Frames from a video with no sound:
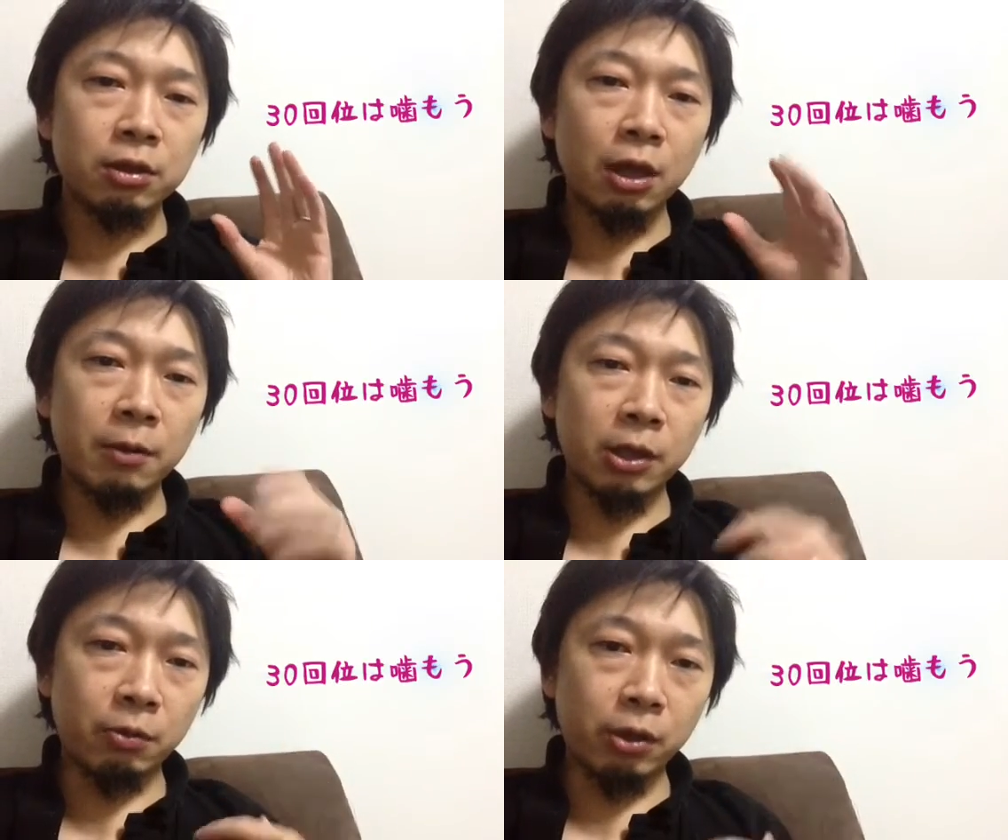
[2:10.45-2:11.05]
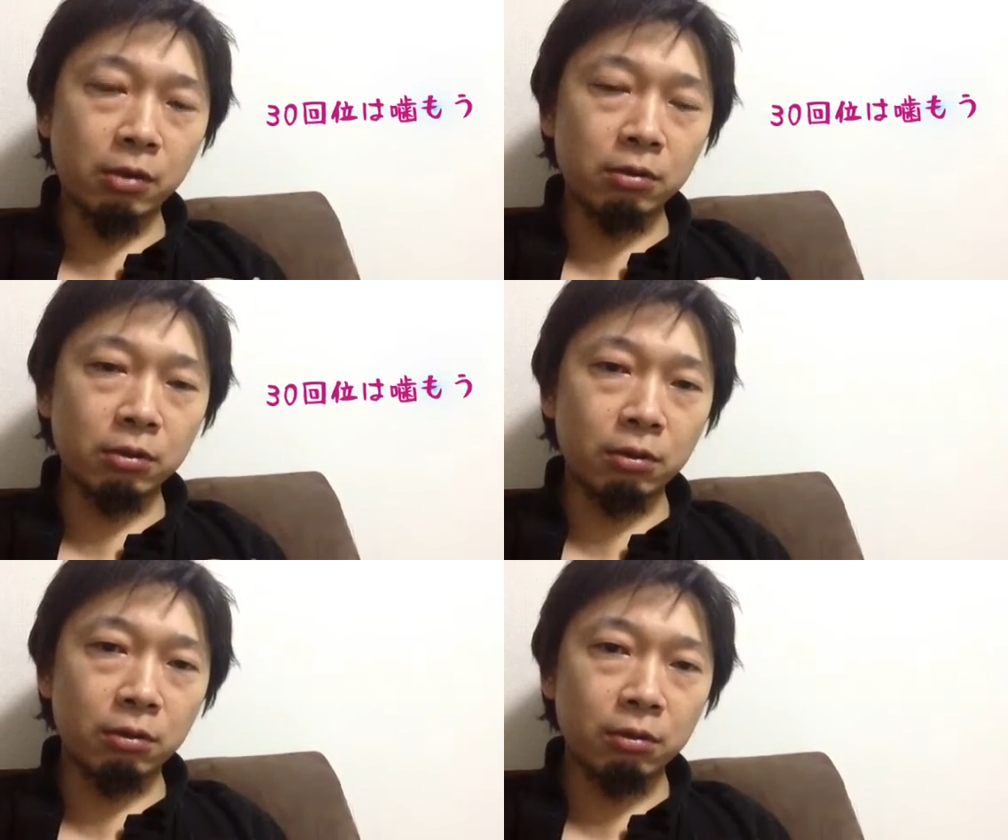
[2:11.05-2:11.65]
食べてもらえる
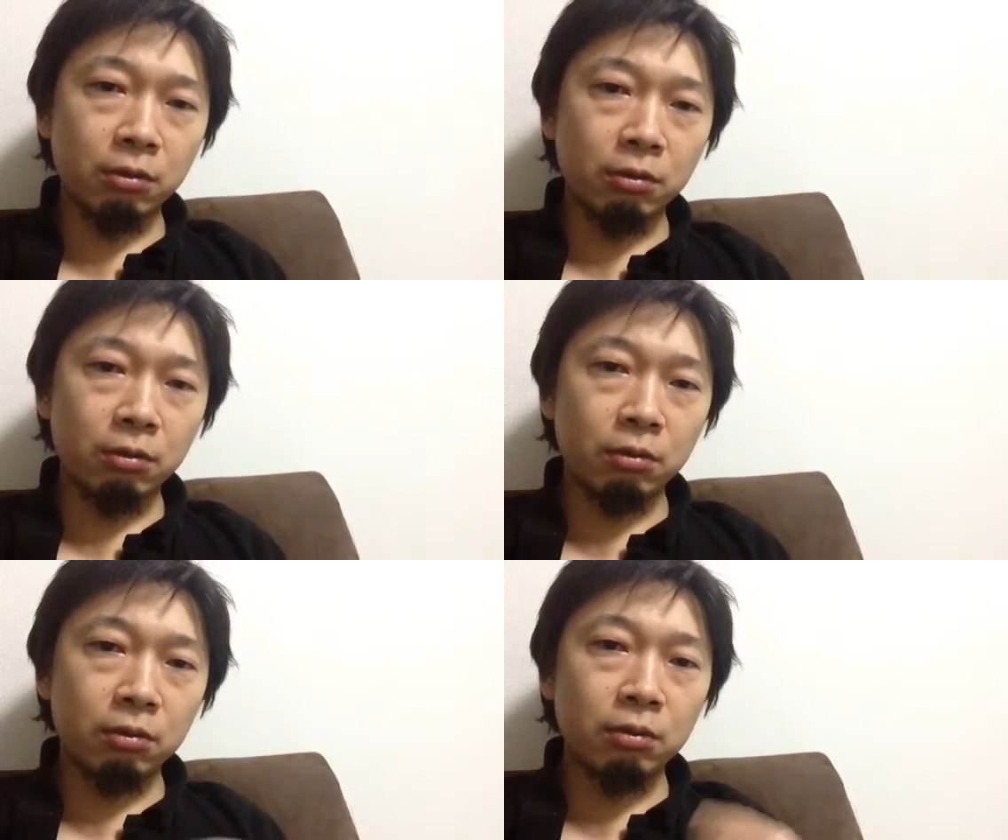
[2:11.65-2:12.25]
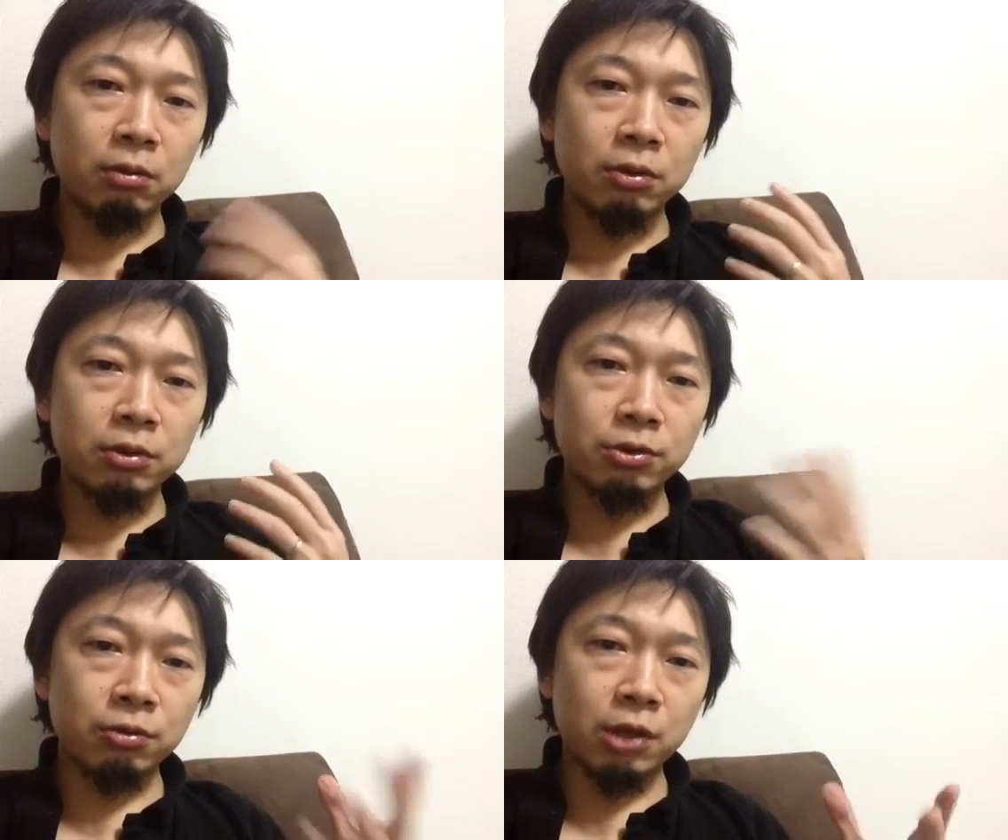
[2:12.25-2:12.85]
と
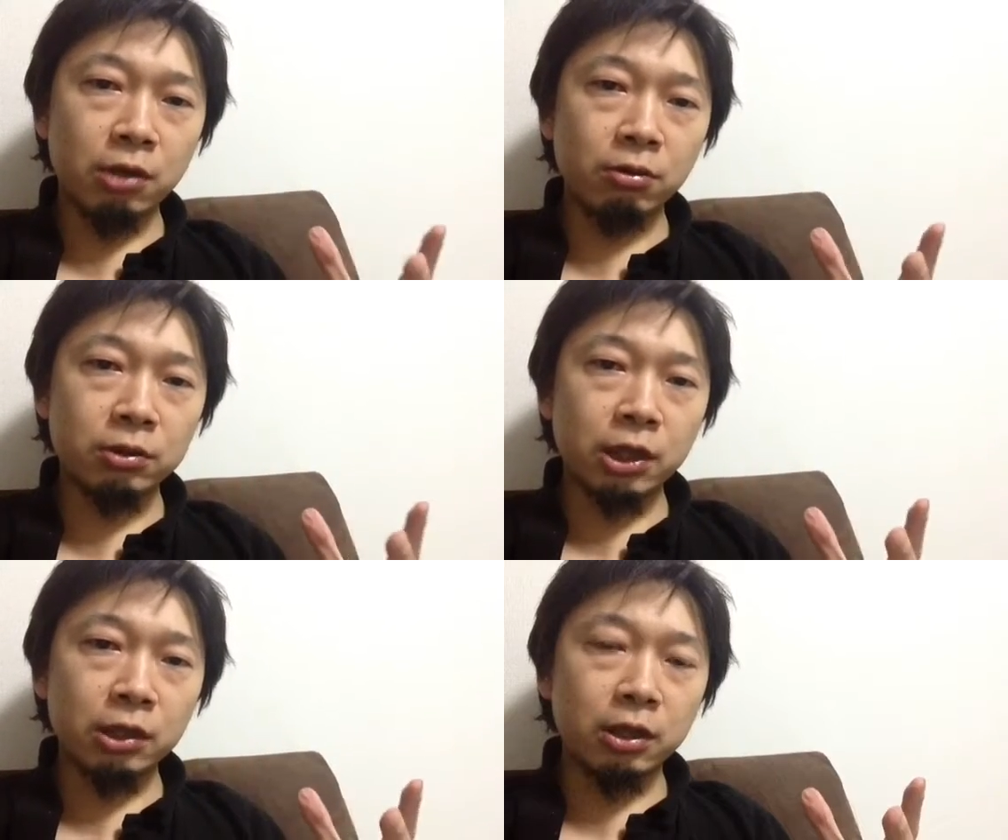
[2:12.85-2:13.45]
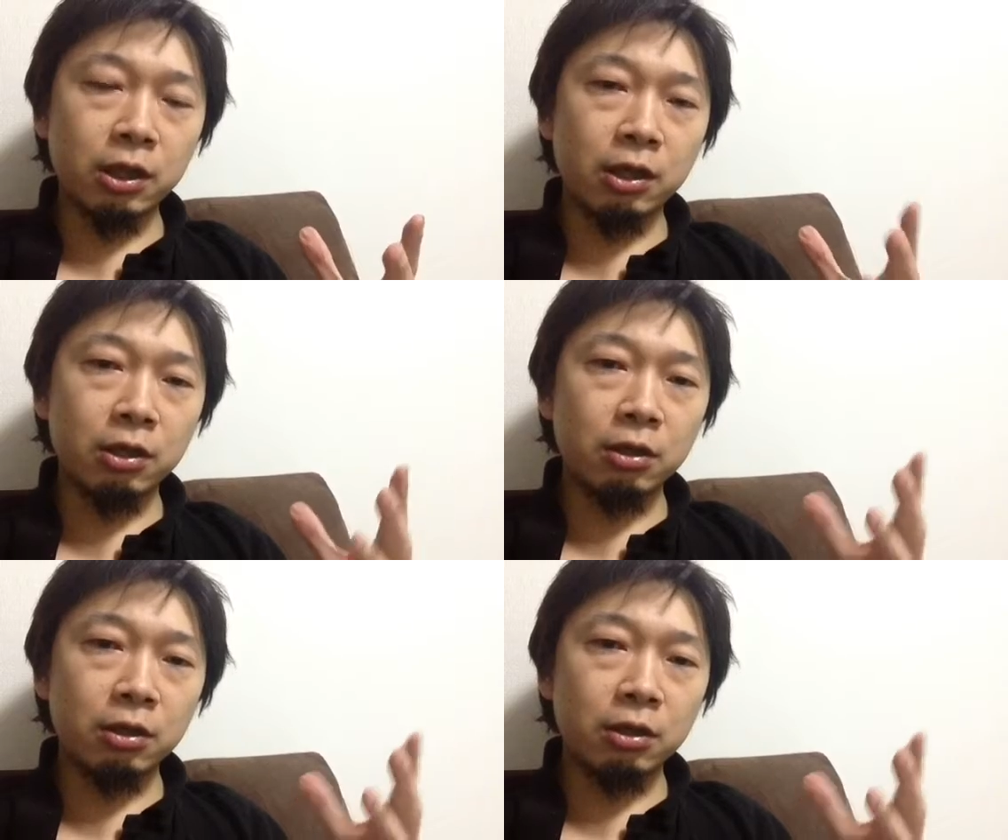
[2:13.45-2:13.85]
消化が良くなって